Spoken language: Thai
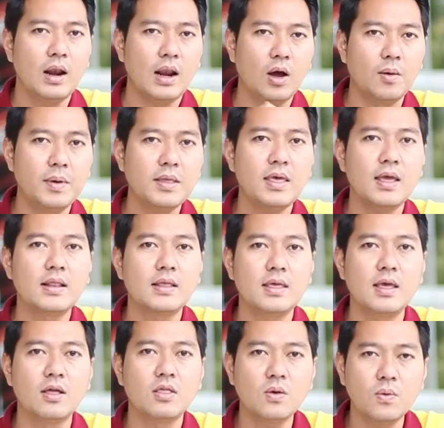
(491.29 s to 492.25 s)
เราไม่เชน
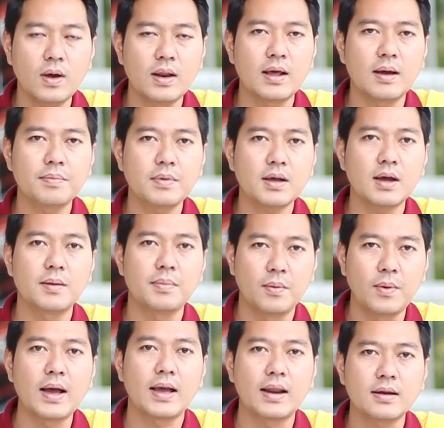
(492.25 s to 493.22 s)
เกียร์ช่วยนะครับจะเกิด
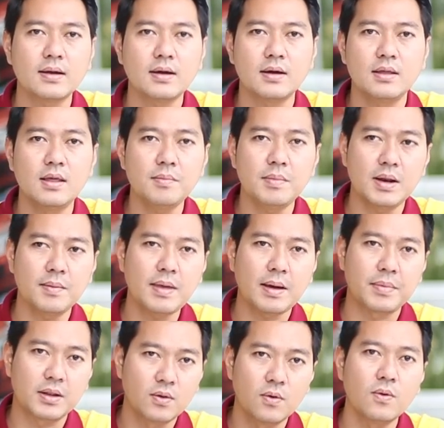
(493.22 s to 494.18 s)
ภาวะงนั้นคือ ยิ่งมีน้ำห
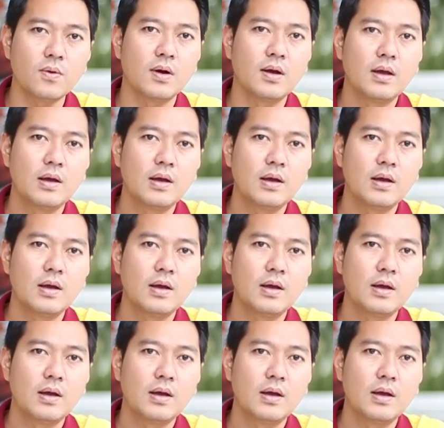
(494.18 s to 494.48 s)
นักบรรทุก